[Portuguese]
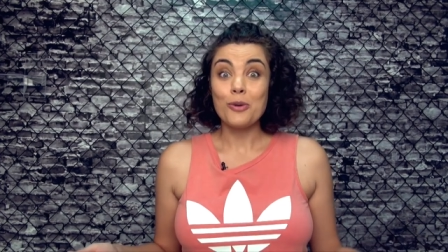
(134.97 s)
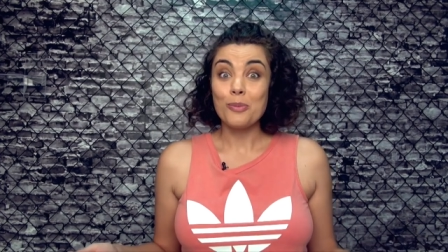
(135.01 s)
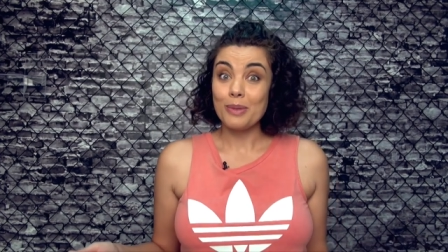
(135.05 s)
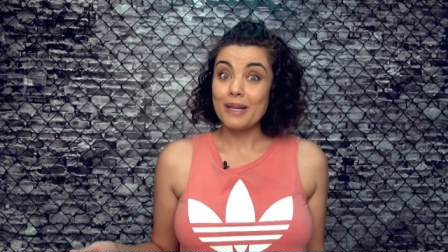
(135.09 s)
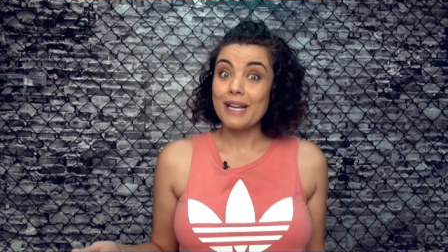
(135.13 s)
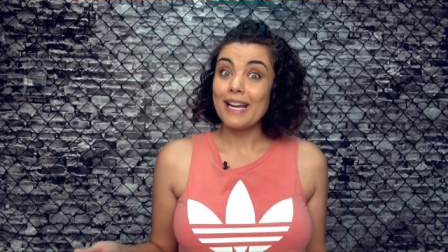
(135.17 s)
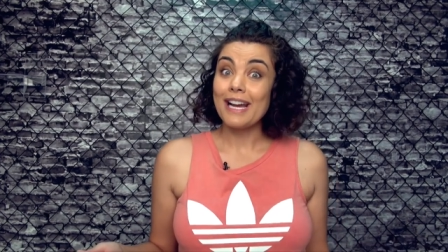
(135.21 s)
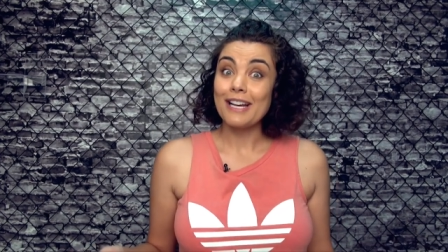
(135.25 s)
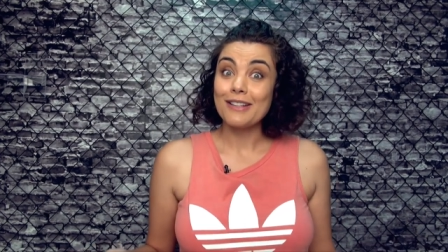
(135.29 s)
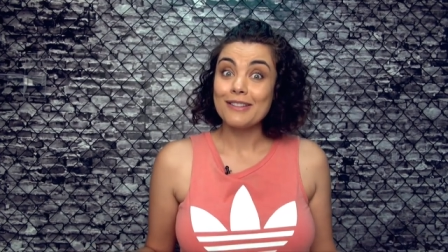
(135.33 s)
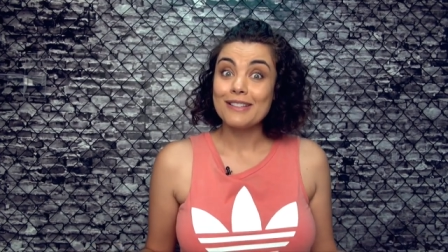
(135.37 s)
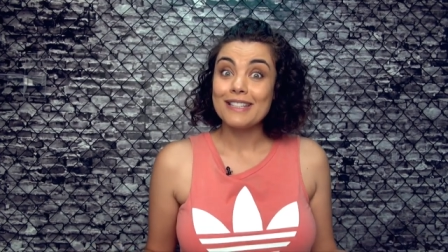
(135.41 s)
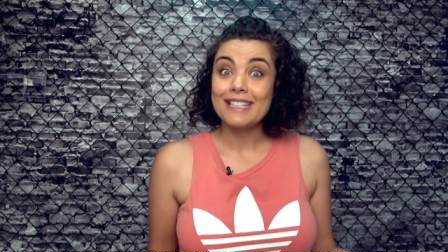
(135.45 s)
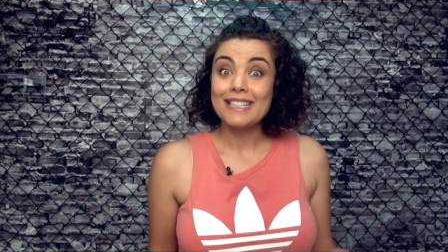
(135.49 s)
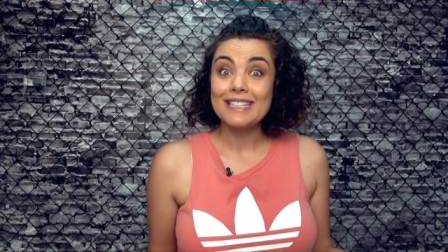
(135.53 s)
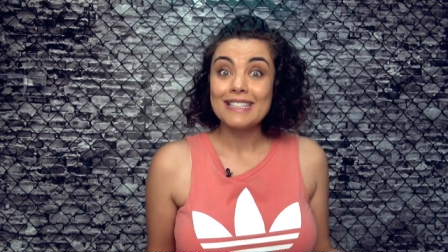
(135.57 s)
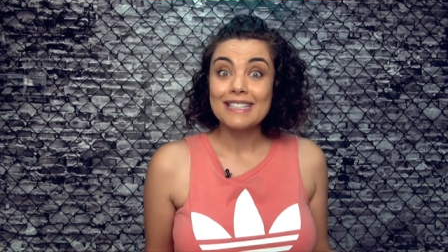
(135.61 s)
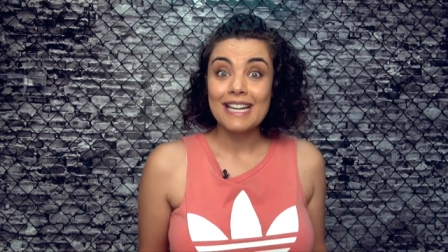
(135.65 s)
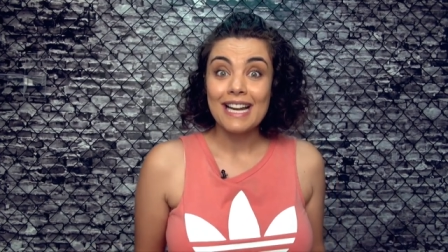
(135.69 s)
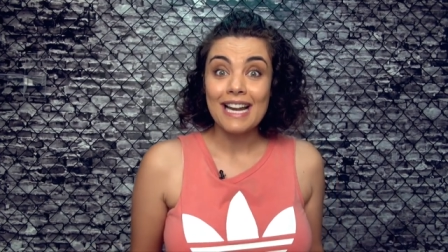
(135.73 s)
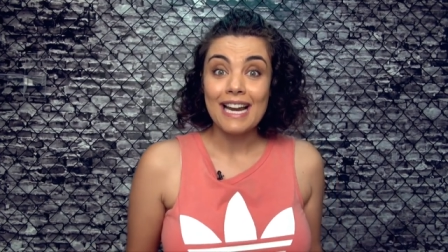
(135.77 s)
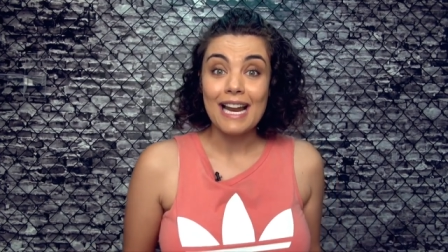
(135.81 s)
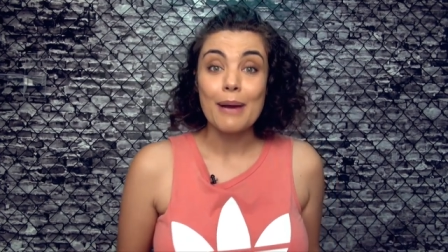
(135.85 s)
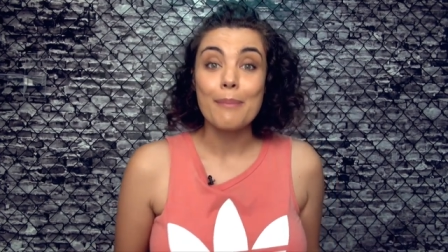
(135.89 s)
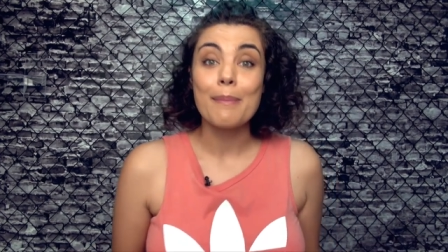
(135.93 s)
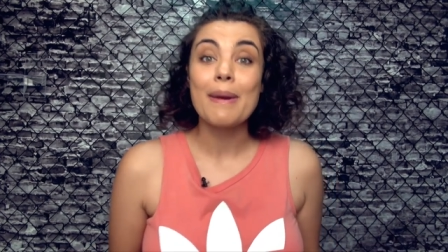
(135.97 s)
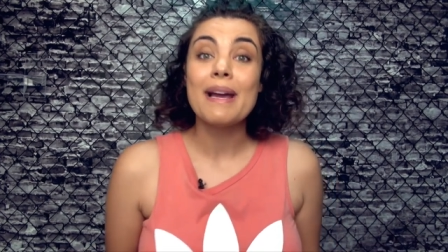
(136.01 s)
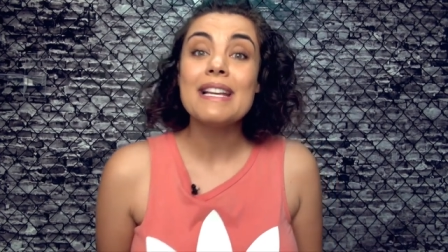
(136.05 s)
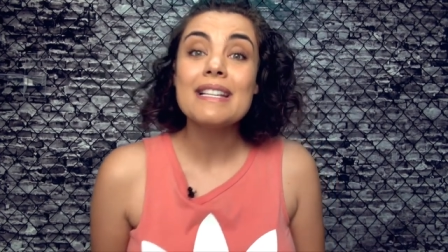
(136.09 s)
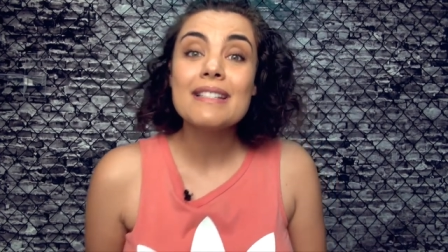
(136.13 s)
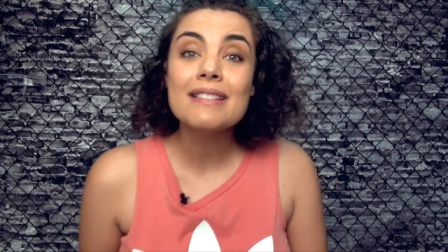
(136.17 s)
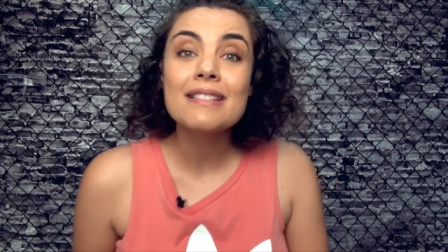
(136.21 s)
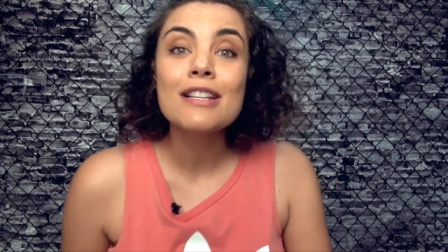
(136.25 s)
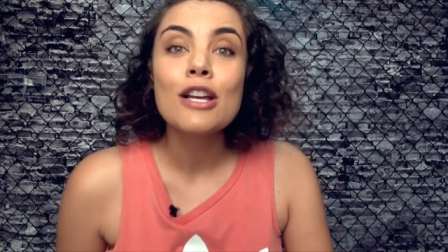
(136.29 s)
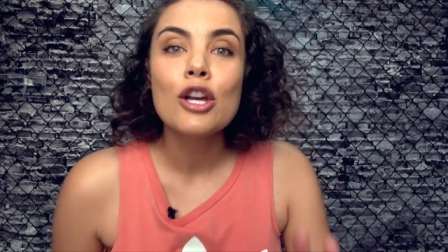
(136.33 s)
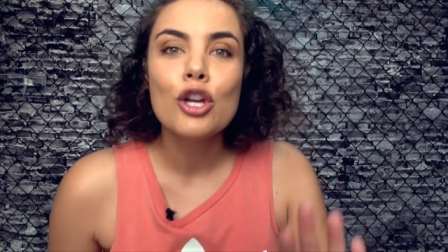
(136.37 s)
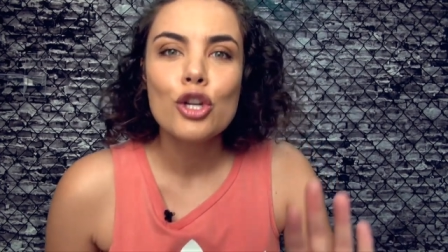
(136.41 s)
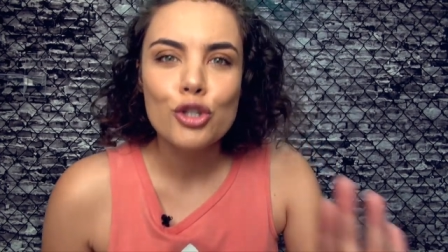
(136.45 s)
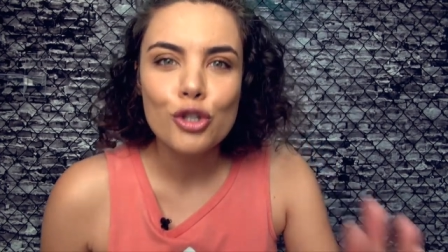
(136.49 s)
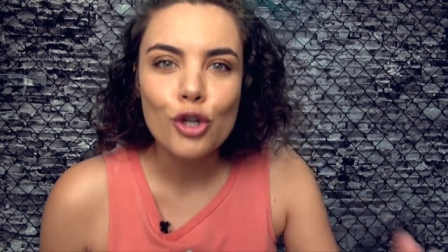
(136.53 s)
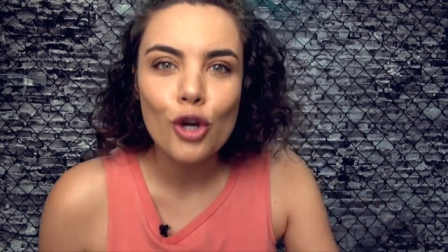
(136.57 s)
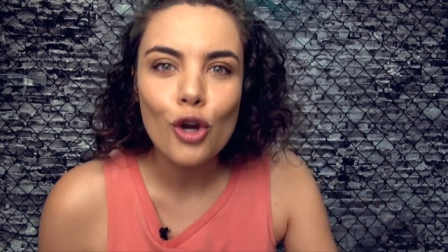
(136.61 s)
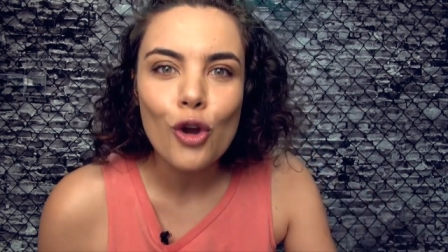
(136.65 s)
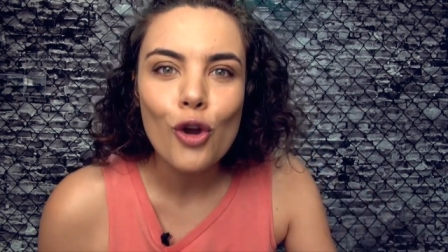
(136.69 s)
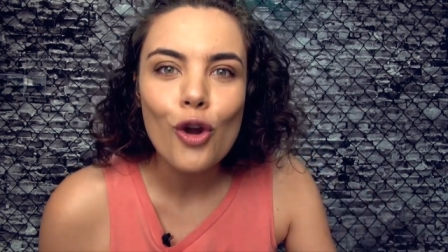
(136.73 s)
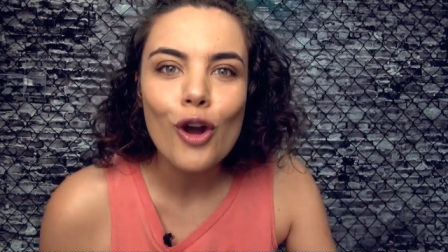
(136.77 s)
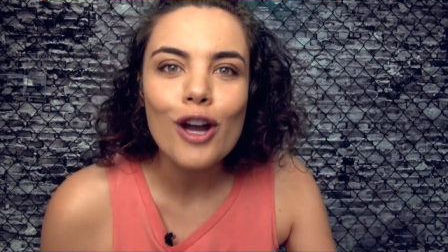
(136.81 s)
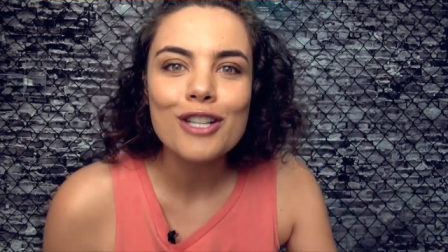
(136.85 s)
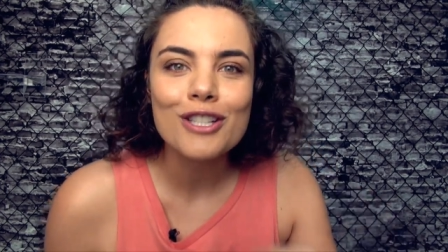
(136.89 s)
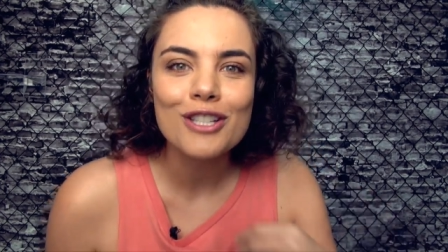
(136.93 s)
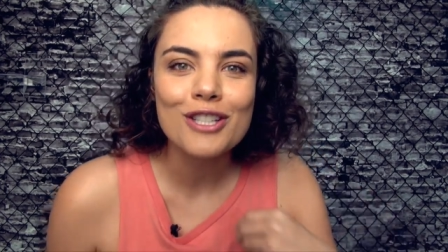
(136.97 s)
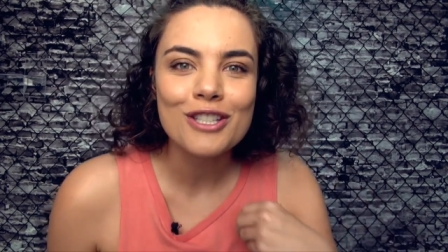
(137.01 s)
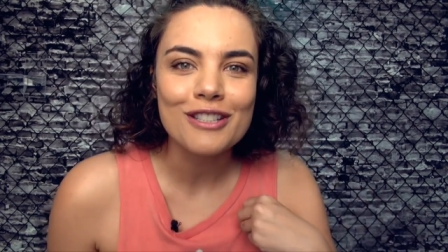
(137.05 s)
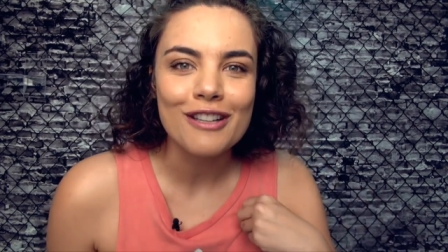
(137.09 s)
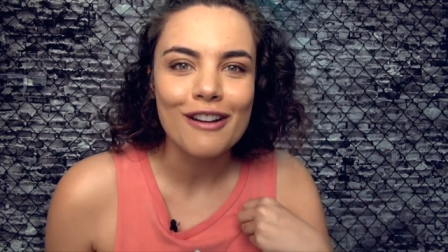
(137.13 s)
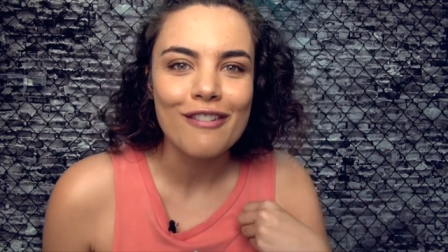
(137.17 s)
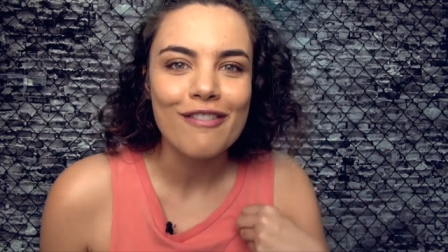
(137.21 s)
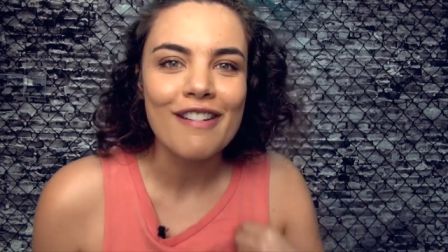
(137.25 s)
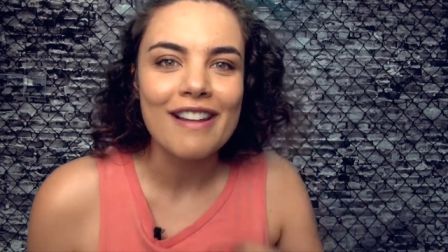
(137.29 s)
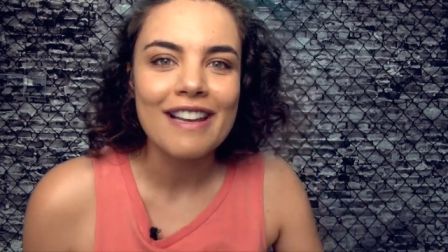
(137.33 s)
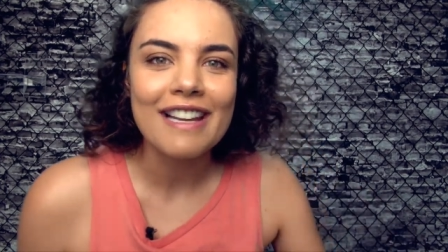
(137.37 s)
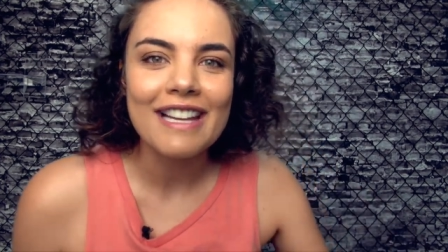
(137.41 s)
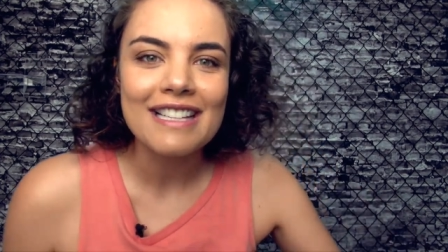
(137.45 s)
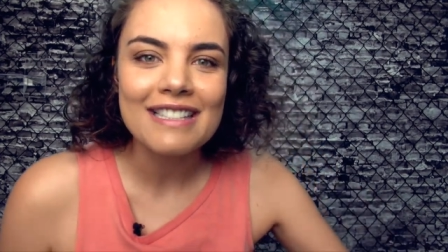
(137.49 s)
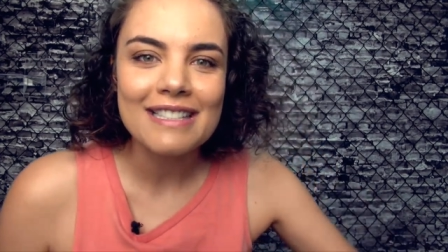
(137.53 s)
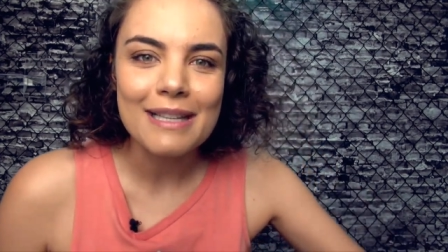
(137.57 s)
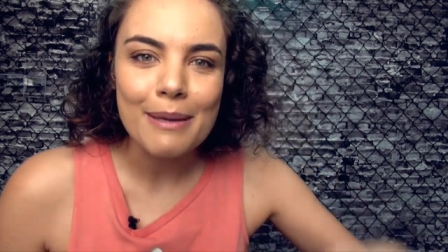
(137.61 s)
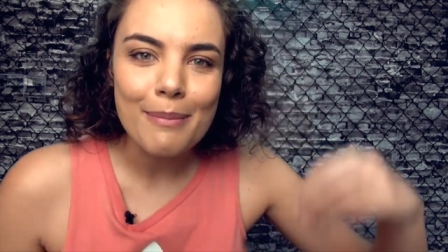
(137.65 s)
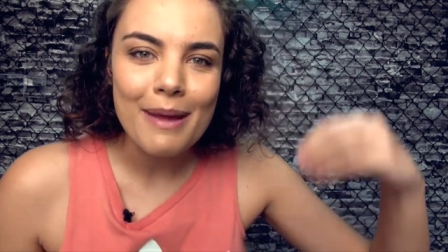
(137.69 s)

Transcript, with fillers: complicado ele entrar lá. Mas jogou, a gente tá feliz,